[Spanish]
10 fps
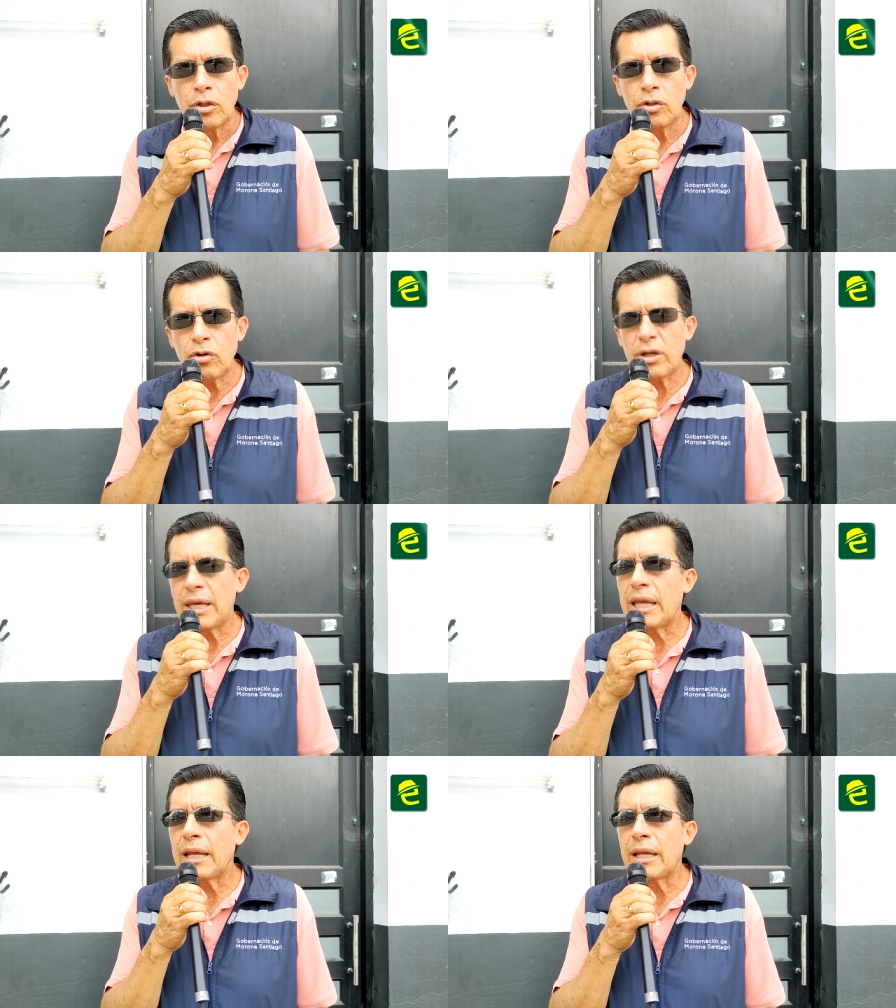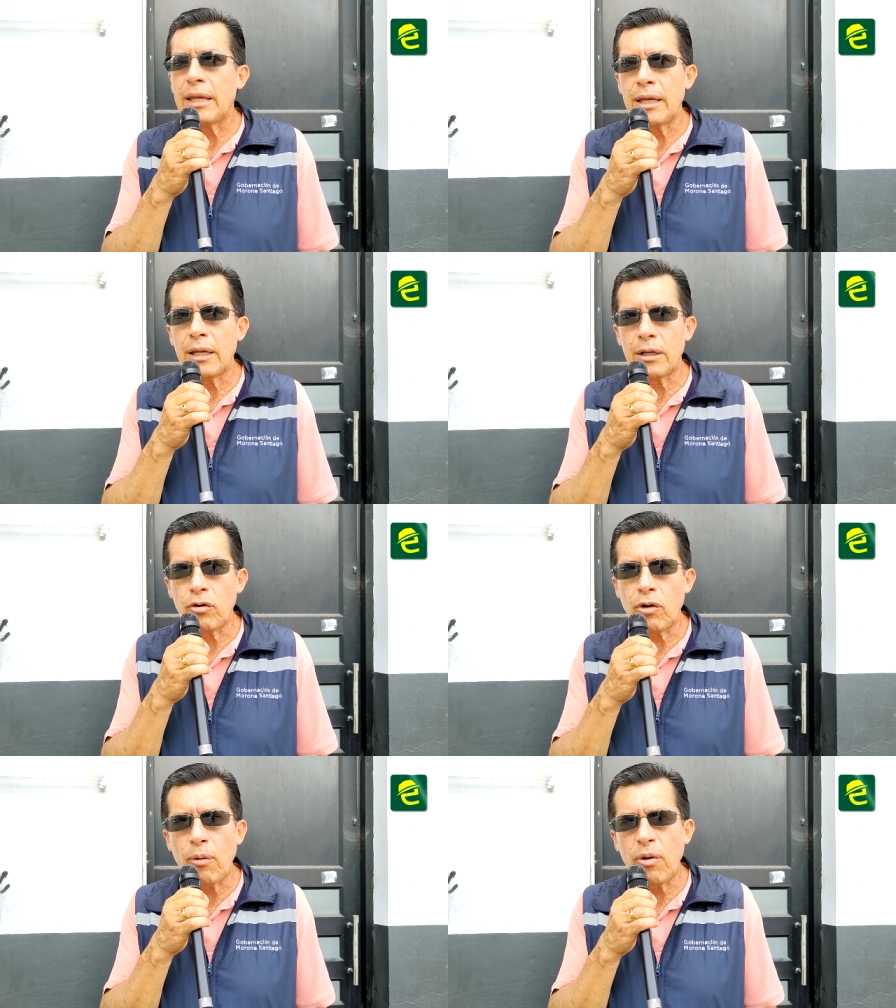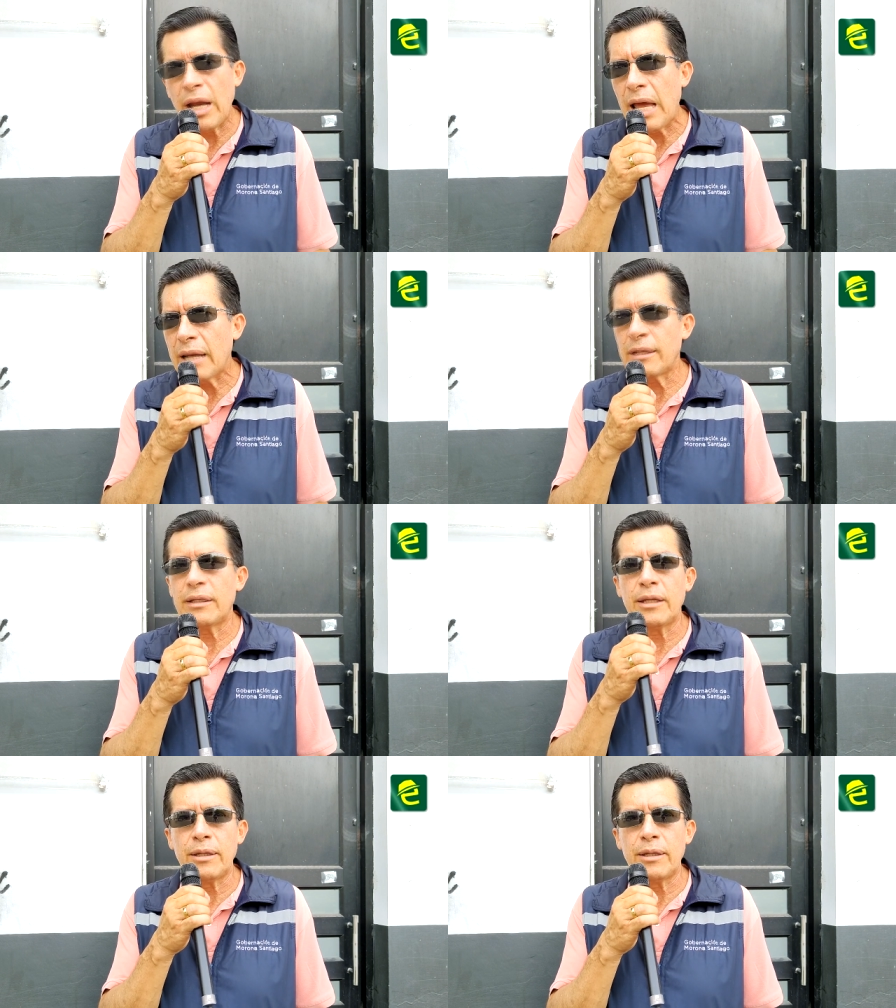no quieren colaborar,